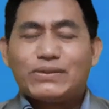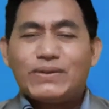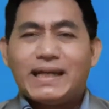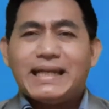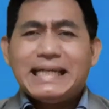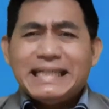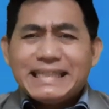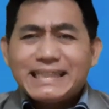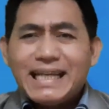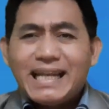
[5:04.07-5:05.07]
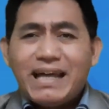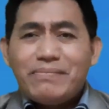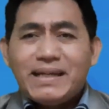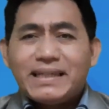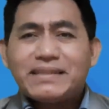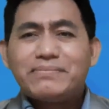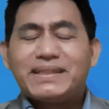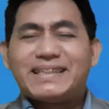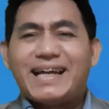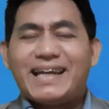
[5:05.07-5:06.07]
Tuhan. Selama kita
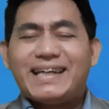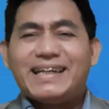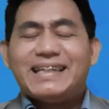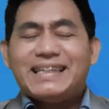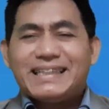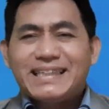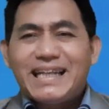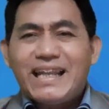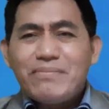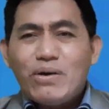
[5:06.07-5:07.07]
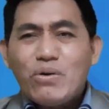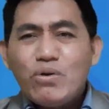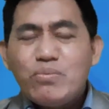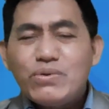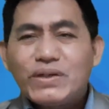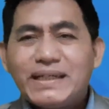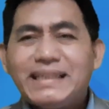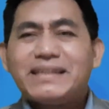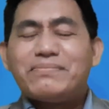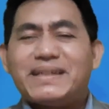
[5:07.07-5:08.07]
masih ada, selama umur
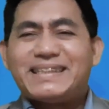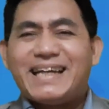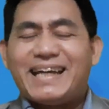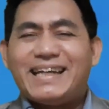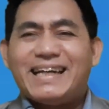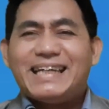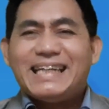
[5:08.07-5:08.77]
kita masih ada,